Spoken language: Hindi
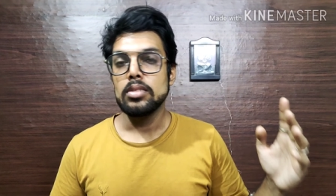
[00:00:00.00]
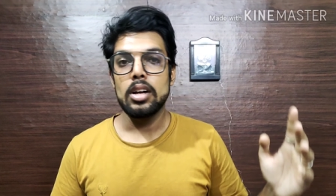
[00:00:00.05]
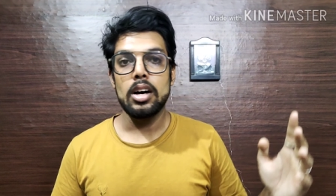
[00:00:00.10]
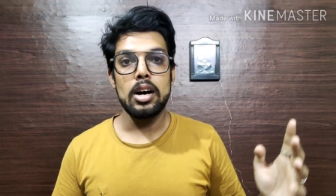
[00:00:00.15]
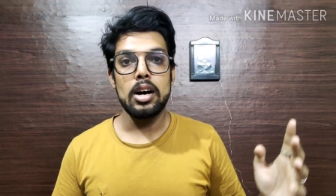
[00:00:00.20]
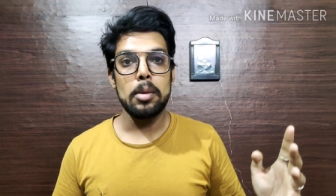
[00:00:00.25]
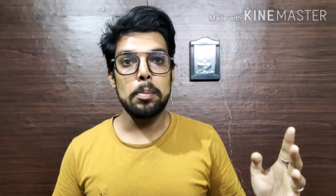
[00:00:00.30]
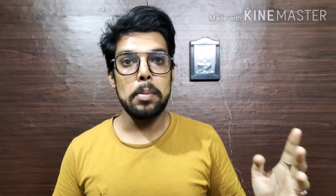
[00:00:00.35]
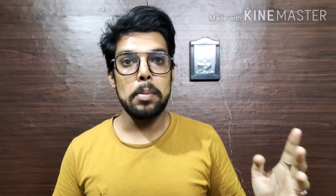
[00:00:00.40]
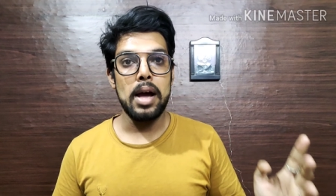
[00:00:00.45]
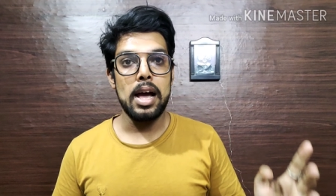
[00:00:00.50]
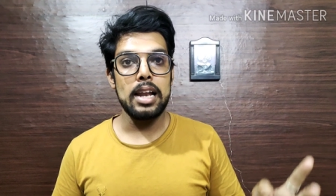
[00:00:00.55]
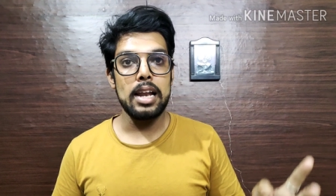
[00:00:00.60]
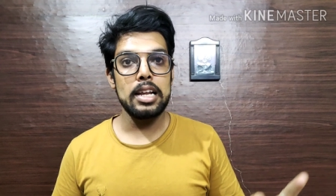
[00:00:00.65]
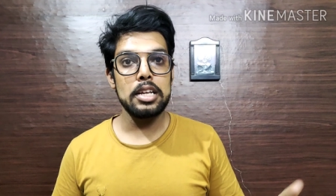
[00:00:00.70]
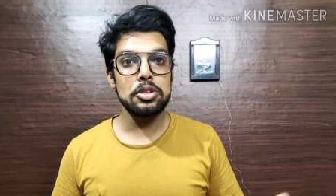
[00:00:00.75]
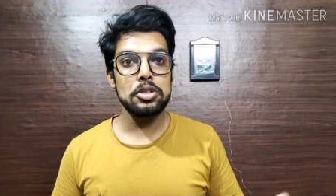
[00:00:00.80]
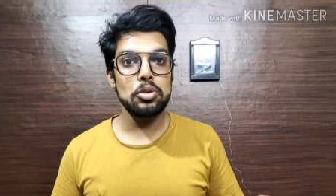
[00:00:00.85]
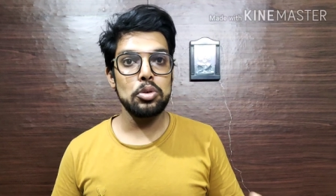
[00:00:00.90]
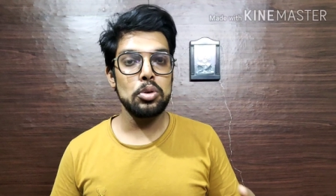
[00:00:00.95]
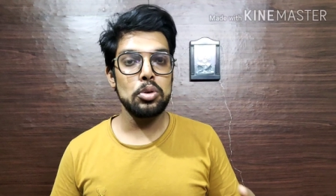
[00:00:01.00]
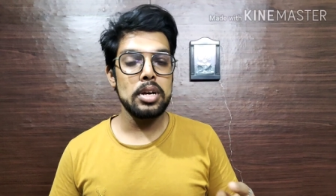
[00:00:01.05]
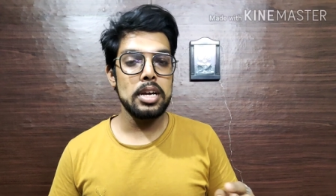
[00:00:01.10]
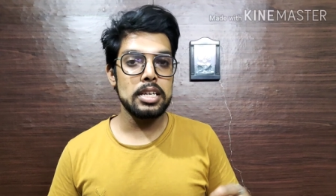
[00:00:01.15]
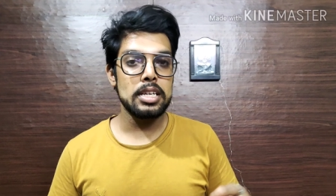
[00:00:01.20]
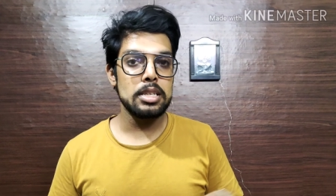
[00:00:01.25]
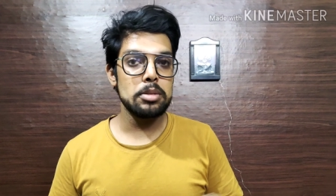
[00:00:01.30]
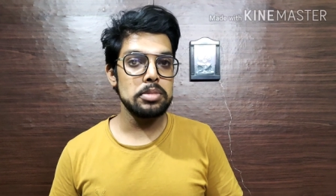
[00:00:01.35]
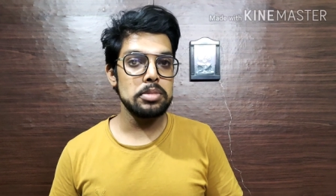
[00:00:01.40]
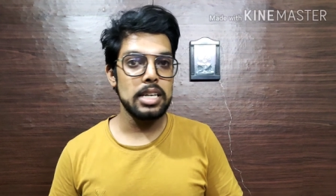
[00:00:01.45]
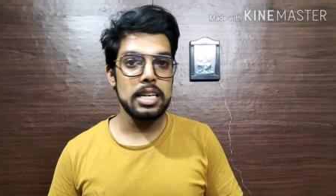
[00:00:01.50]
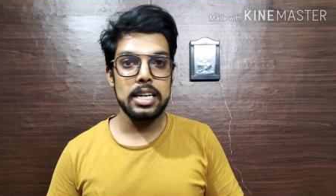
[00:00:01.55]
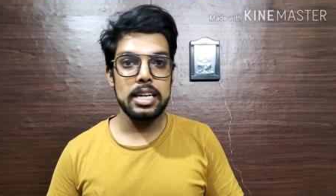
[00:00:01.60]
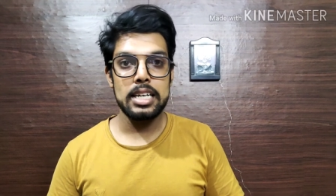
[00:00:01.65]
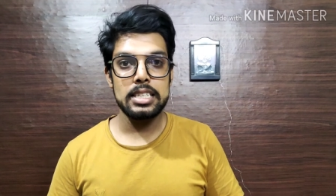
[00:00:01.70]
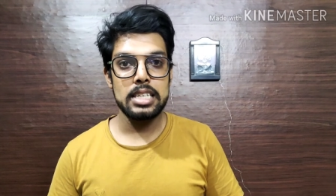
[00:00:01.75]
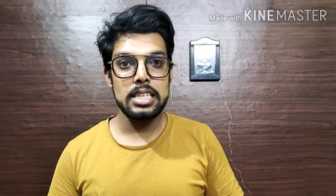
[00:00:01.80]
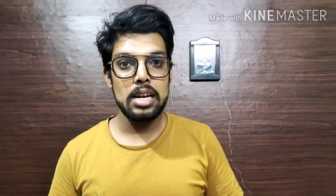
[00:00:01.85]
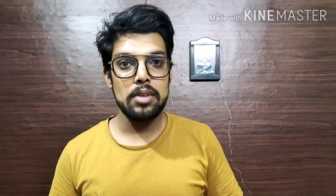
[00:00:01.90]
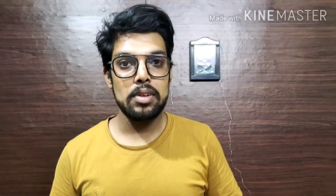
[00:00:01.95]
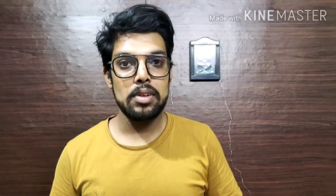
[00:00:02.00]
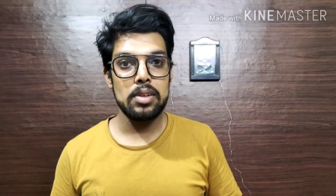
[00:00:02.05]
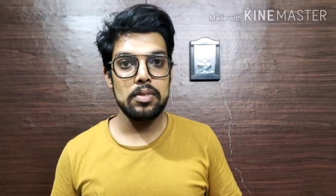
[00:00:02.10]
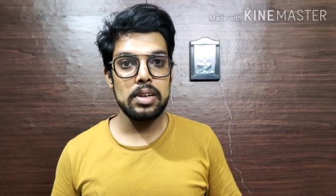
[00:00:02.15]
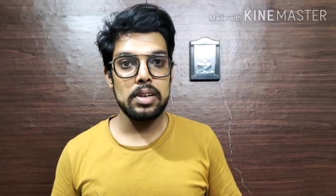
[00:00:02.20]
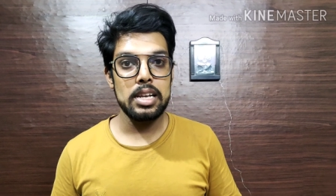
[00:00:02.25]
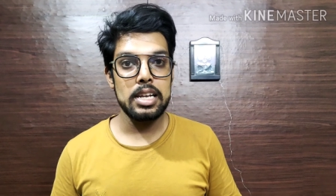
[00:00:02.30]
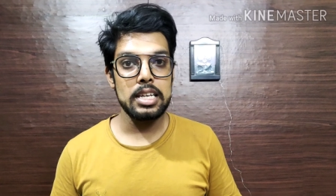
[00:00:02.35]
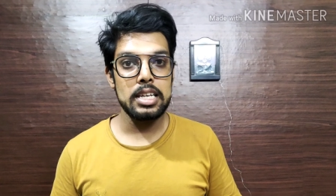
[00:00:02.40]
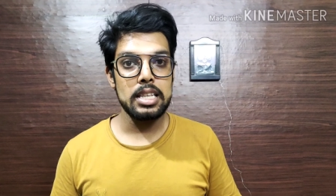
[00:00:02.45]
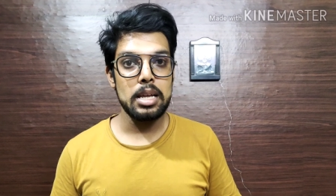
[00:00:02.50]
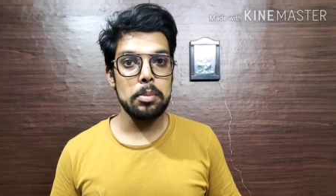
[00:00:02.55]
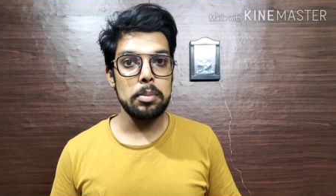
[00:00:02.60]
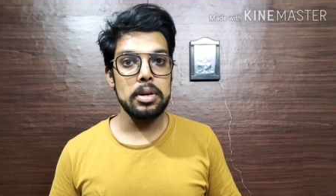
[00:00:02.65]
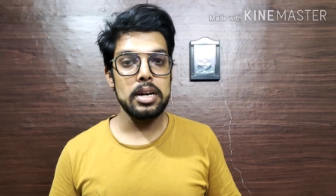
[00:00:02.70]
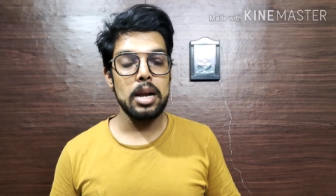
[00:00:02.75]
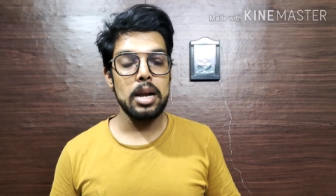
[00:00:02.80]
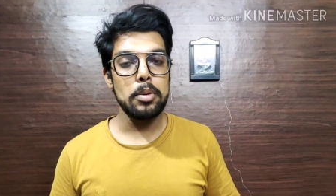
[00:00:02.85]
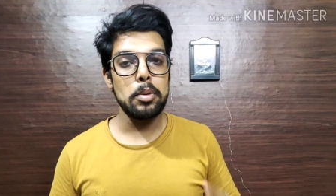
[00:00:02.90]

पहले तो एकदम सैनिटाइजर अवेलेबल नहीं था बट